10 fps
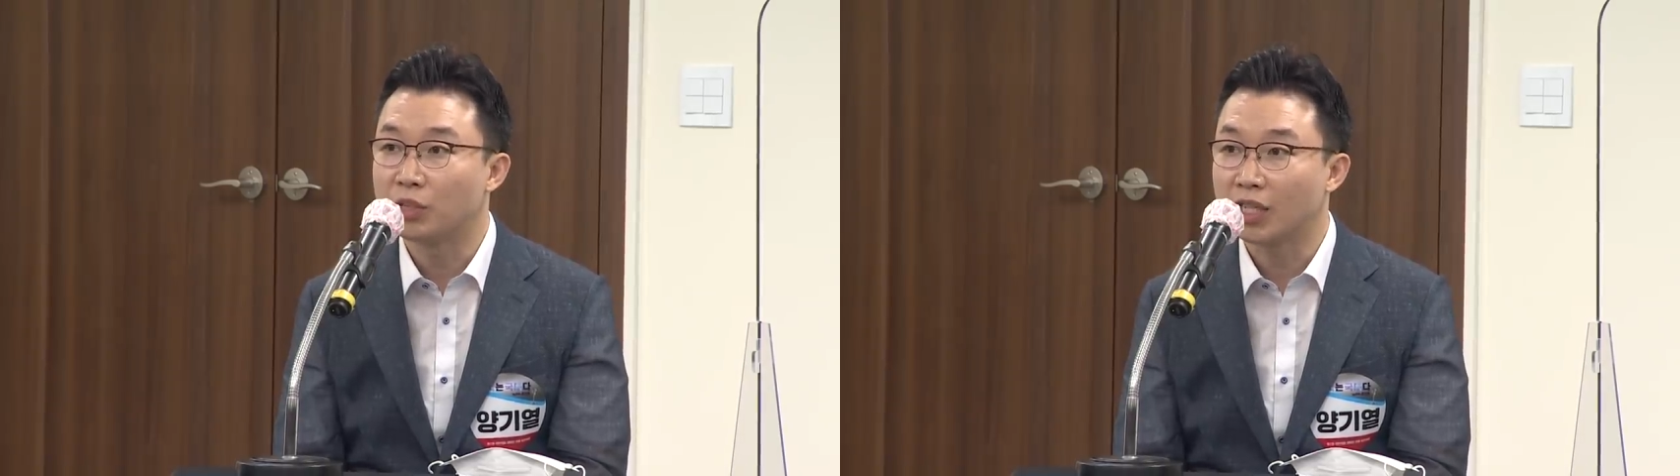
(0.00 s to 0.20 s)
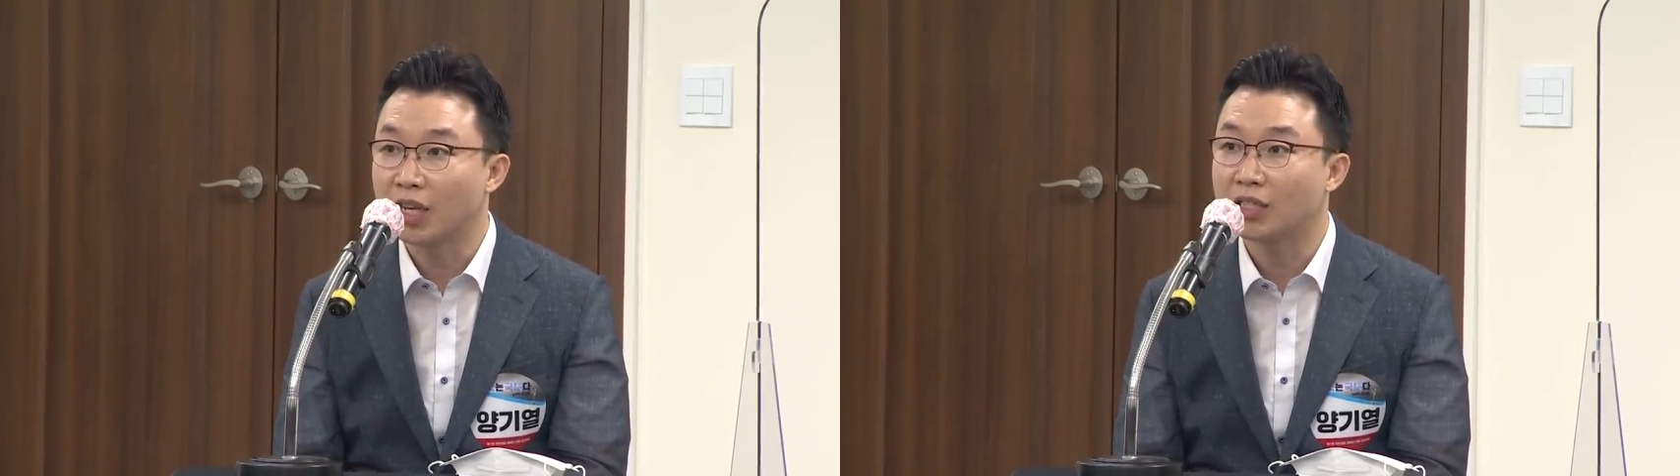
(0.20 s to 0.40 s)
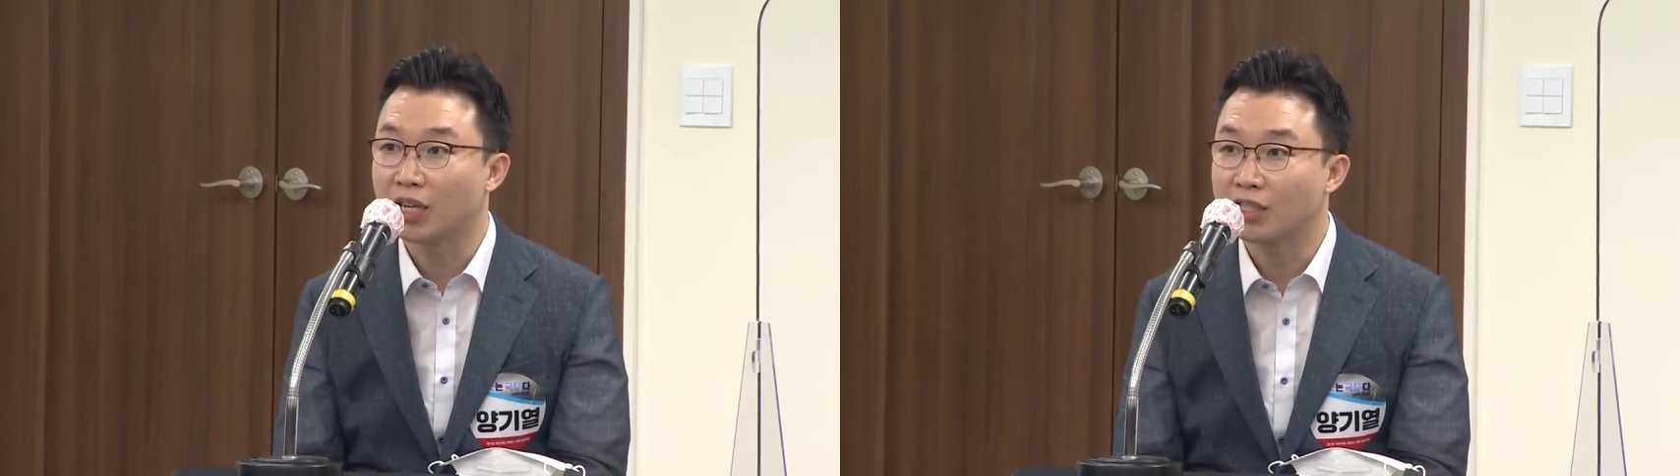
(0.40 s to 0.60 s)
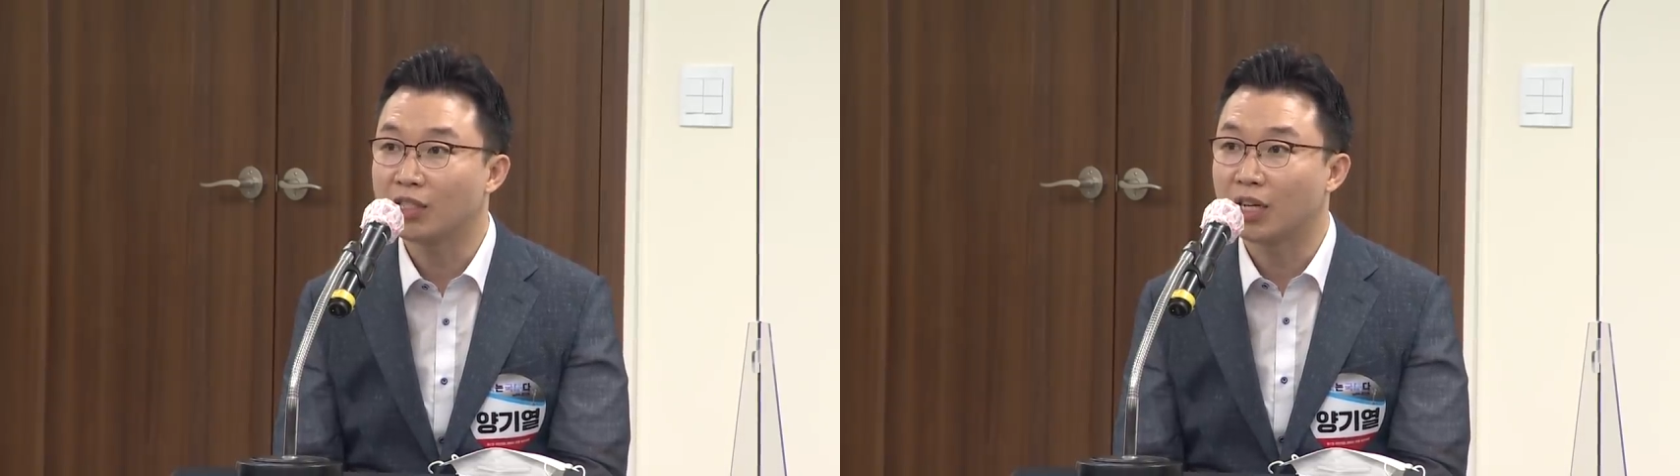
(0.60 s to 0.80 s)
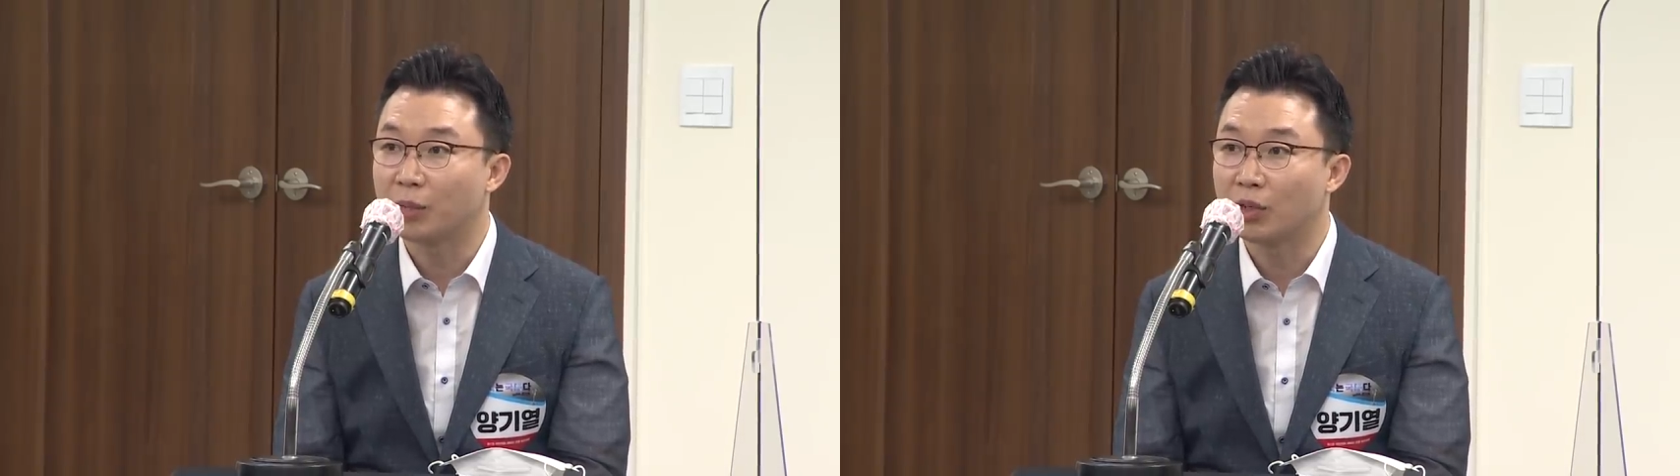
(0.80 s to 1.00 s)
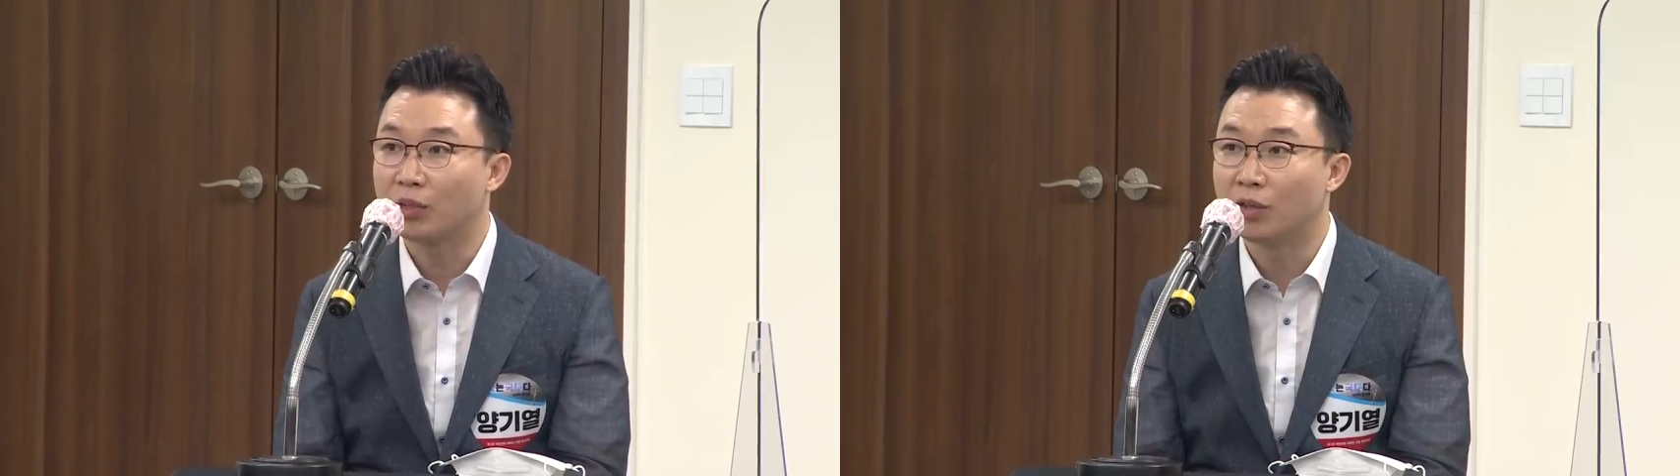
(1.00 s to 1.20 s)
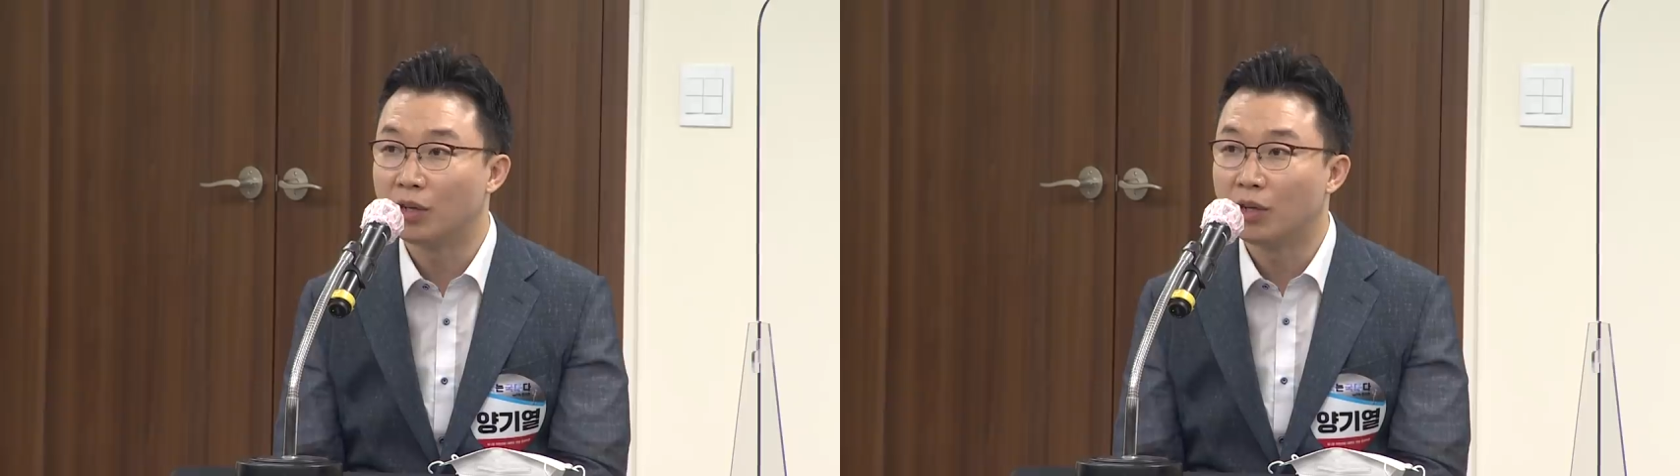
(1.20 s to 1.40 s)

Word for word: 생각을 하신다면